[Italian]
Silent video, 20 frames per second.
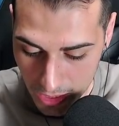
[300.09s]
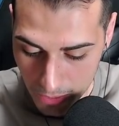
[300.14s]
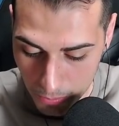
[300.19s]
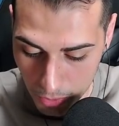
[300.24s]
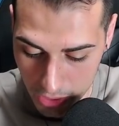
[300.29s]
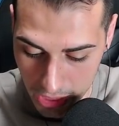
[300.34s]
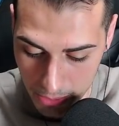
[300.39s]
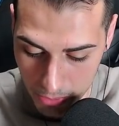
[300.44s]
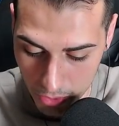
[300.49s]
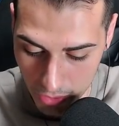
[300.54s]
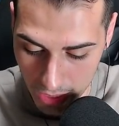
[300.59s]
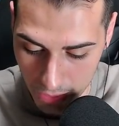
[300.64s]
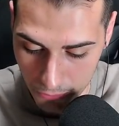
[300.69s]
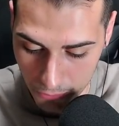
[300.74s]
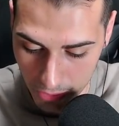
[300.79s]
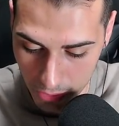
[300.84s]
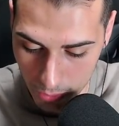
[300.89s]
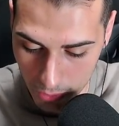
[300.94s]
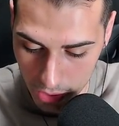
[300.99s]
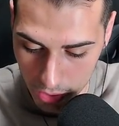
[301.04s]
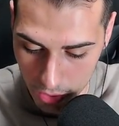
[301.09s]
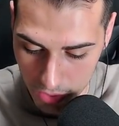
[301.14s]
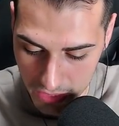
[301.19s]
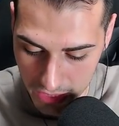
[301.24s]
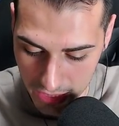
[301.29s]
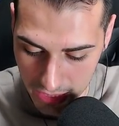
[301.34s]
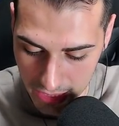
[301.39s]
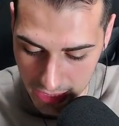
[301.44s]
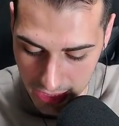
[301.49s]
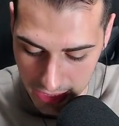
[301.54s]
Potrei provare a fare qualcosa
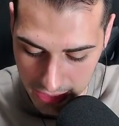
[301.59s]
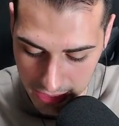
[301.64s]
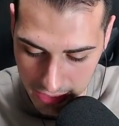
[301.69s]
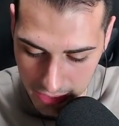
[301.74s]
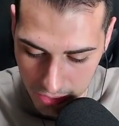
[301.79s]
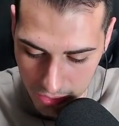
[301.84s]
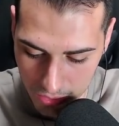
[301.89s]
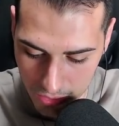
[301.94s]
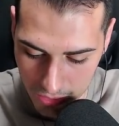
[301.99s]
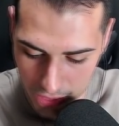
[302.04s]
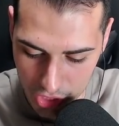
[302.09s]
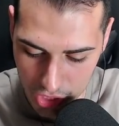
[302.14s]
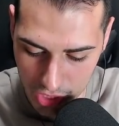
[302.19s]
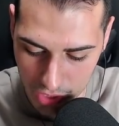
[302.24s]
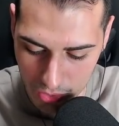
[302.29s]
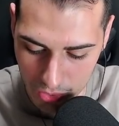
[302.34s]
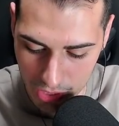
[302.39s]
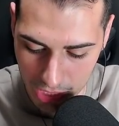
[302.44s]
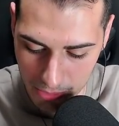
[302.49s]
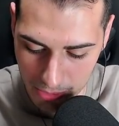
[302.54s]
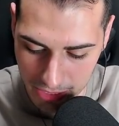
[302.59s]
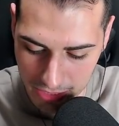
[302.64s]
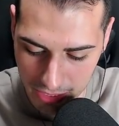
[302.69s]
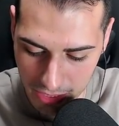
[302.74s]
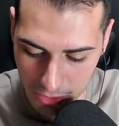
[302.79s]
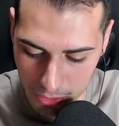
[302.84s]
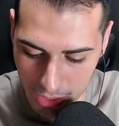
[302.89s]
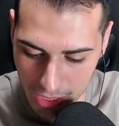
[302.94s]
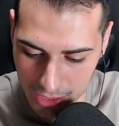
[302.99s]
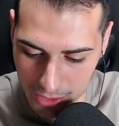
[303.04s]
di tattico. Cerco di
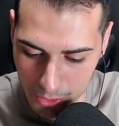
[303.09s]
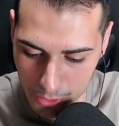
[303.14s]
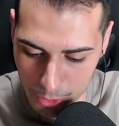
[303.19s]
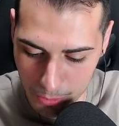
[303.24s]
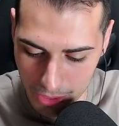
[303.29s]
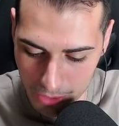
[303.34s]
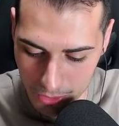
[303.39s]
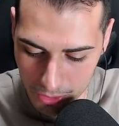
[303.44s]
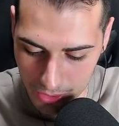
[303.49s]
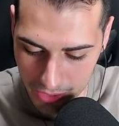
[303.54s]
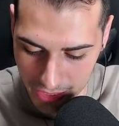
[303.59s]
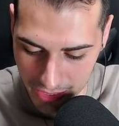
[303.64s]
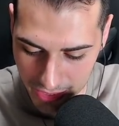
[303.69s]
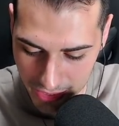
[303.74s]
ripartire con un altro domatore.